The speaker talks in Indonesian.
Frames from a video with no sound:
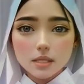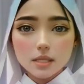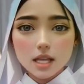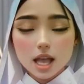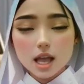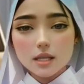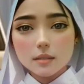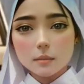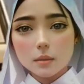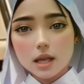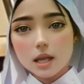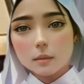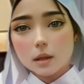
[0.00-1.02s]
saat
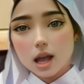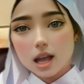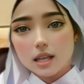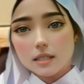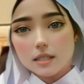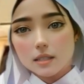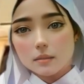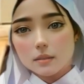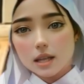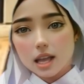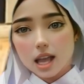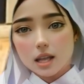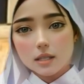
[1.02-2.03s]
malam hari
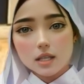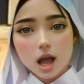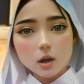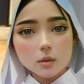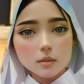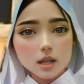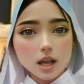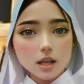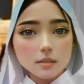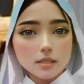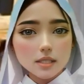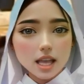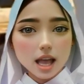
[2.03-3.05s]
atau
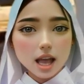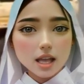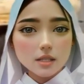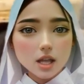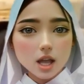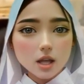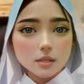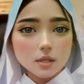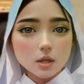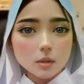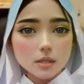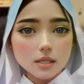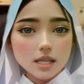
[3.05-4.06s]
saat
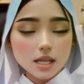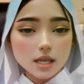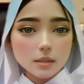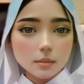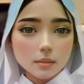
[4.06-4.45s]
konstruksi